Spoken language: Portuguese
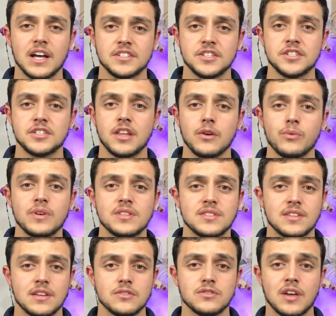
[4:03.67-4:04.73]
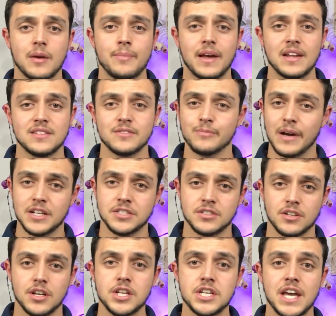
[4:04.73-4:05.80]
a gente tem um incenso que aparece
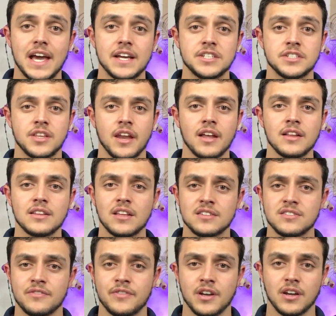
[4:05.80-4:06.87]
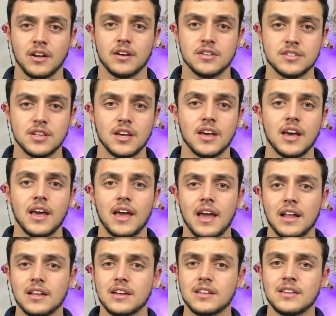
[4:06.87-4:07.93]
bastante, é a estrela dessa fragrância,
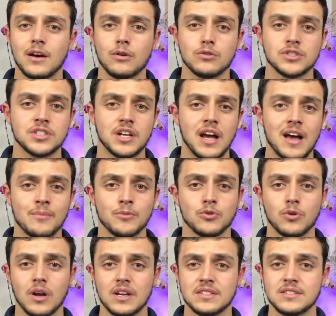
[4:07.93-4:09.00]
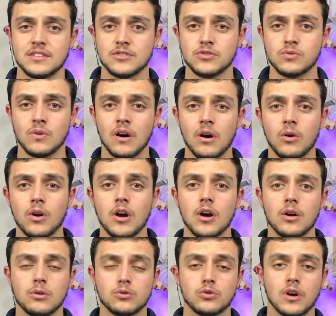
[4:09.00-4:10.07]
é ela que dá o charme, o toque sensual,
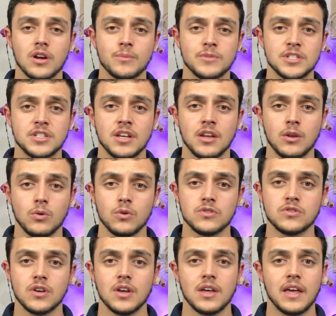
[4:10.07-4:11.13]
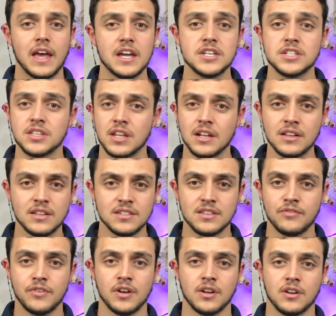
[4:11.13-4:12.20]
o toque misterioso, é a estrela
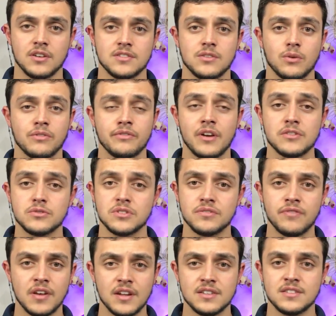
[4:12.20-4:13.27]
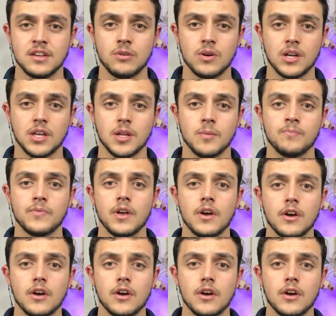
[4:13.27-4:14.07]
dessa fragrância, é o que faz o diferencial aqui